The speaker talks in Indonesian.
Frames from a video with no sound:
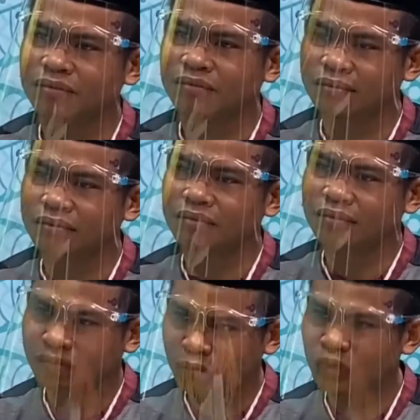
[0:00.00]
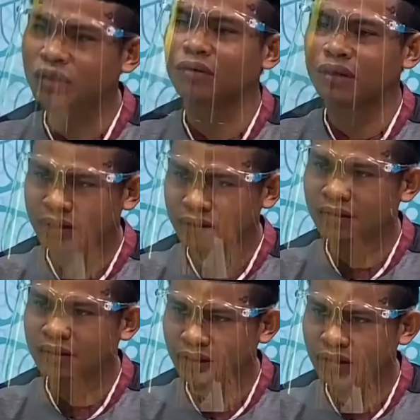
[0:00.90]
musibah yang Allah berikan,
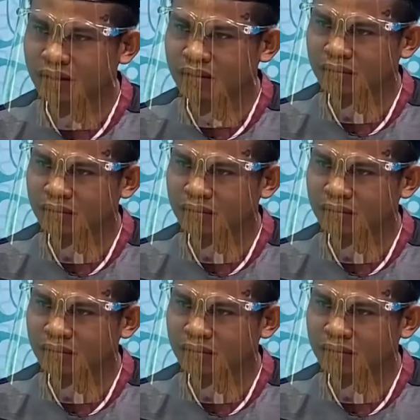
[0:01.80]
ya. mereka